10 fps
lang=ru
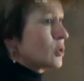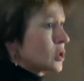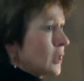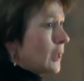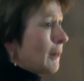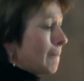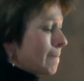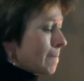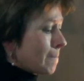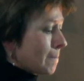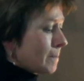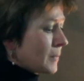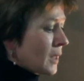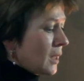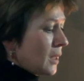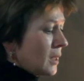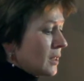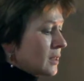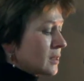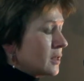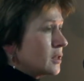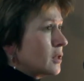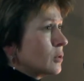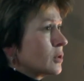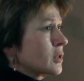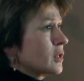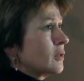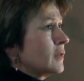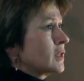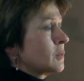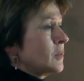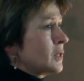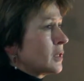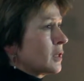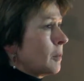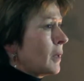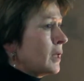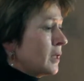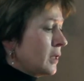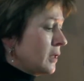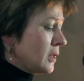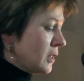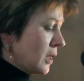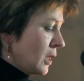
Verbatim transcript: душа, среди русских воспетых полей